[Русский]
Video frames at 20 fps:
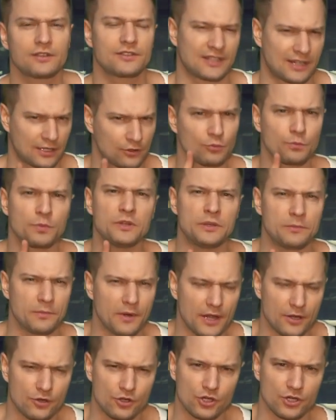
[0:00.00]
сразу
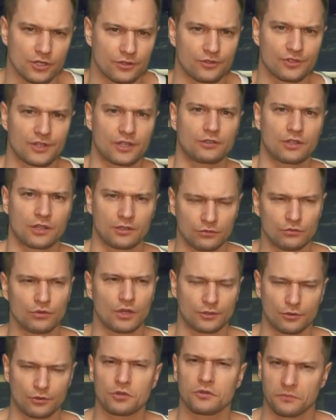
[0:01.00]
понимающие, то есть, которые, ну,
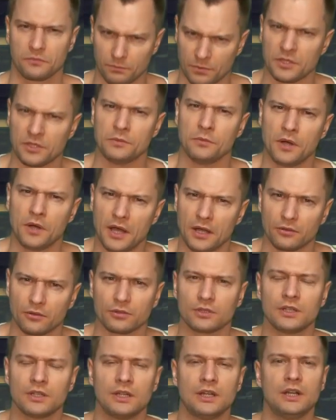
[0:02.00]
которые
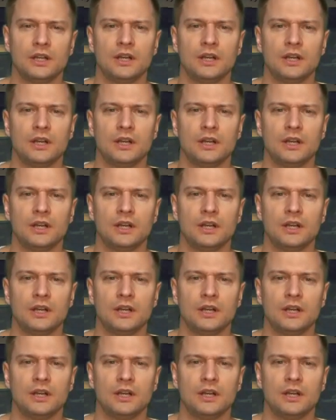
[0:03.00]
понимают.